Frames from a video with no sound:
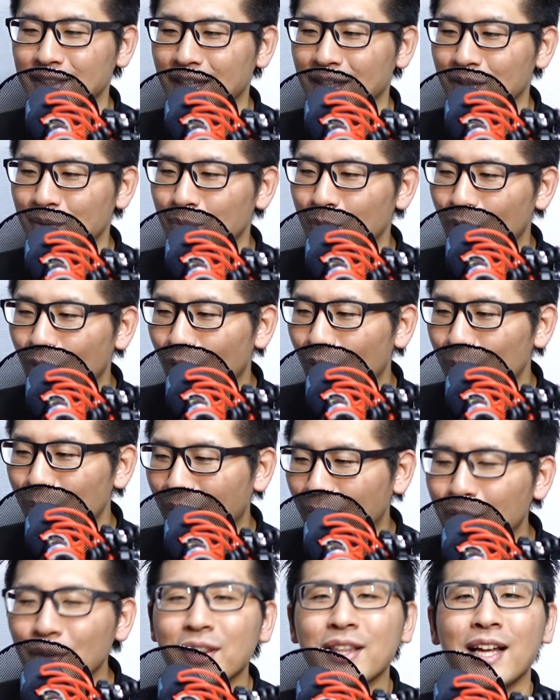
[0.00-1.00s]
すけども、
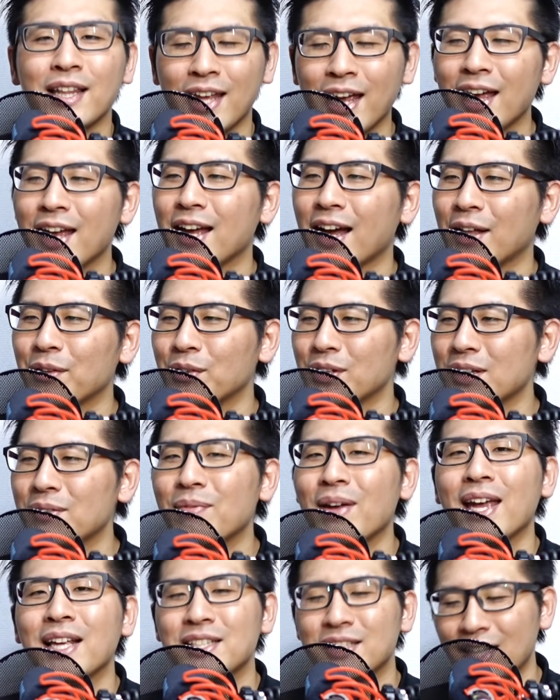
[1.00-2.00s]
こういったね、
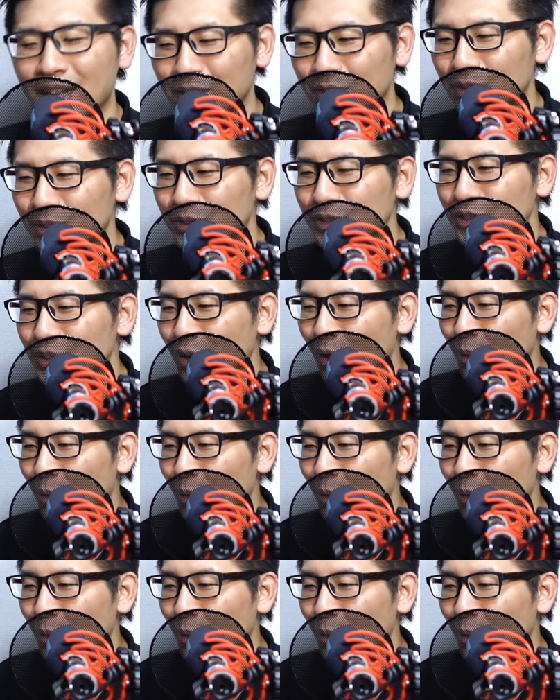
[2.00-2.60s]
イメージだというふうに